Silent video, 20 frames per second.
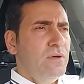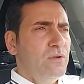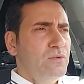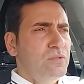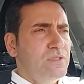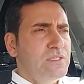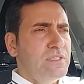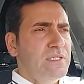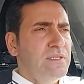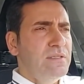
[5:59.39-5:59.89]

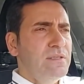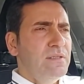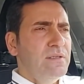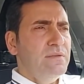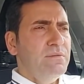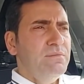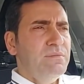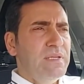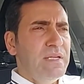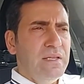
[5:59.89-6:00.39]
Onun için
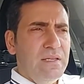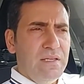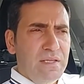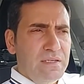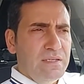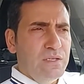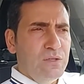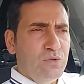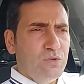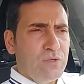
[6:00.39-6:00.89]

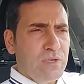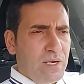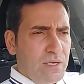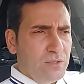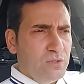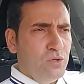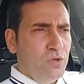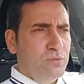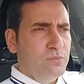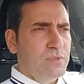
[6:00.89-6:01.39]
birilerinin
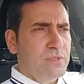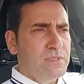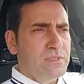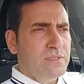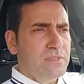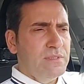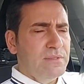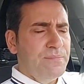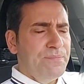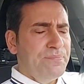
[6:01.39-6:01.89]
yukarıda
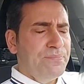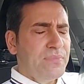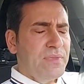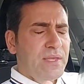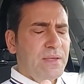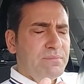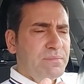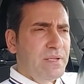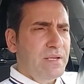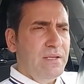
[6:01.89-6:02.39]
olması,
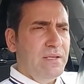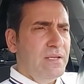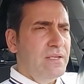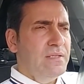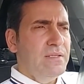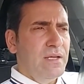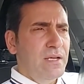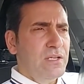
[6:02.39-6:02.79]
birilerinin